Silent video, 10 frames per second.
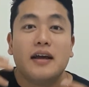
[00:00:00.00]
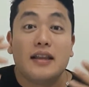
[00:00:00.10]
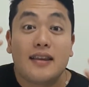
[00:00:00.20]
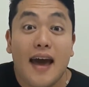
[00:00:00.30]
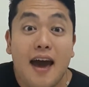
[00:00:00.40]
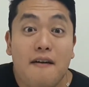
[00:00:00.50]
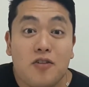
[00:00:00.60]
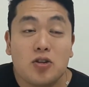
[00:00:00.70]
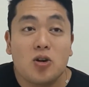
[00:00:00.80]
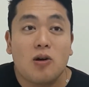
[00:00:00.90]

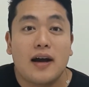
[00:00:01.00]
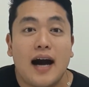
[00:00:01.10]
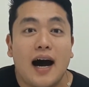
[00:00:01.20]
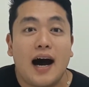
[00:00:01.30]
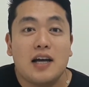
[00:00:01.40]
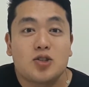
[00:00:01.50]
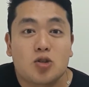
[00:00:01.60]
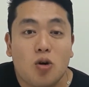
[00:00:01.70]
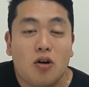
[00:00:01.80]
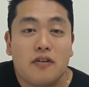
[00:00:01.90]
Deve trocar a
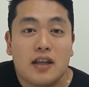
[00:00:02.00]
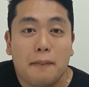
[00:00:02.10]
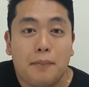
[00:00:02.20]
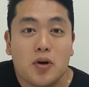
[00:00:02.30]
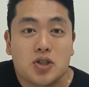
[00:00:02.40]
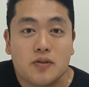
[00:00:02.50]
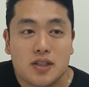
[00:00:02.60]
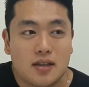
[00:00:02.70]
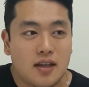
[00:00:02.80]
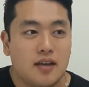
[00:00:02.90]
escova depois que
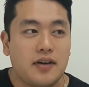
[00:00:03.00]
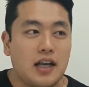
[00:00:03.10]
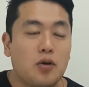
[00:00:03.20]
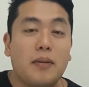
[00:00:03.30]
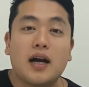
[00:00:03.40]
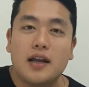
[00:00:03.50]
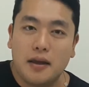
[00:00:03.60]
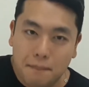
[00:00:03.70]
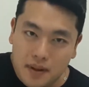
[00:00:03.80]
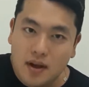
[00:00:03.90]
você teve ali uma
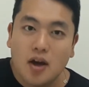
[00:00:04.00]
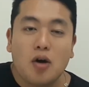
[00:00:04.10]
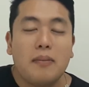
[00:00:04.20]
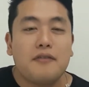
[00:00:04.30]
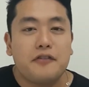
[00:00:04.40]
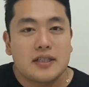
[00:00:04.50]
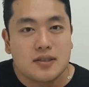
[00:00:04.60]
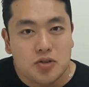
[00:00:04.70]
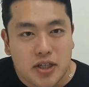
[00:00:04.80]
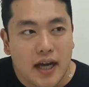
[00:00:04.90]
gripe, uma
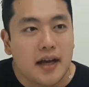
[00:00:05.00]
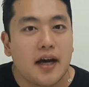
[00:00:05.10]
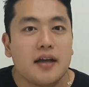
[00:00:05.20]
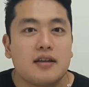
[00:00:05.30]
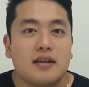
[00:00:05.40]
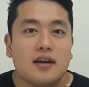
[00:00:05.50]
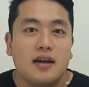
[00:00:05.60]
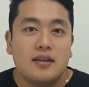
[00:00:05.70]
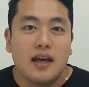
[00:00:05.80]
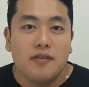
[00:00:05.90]
infecção de garganta,
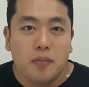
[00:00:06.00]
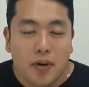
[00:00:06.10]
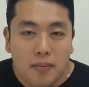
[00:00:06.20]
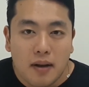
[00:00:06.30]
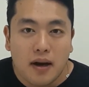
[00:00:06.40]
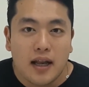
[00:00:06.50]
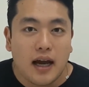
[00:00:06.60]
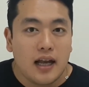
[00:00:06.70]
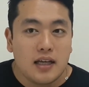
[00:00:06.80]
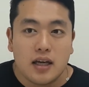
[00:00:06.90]
teve um problema
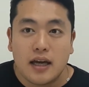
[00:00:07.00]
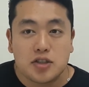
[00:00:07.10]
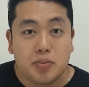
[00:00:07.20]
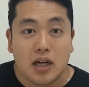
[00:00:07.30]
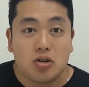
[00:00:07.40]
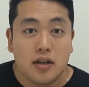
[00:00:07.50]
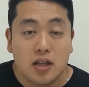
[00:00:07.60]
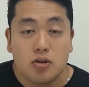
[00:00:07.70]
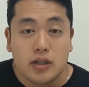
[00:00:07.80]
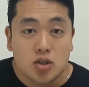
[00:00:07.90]
ali respiratório,
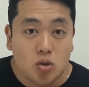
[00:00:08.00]
entre outras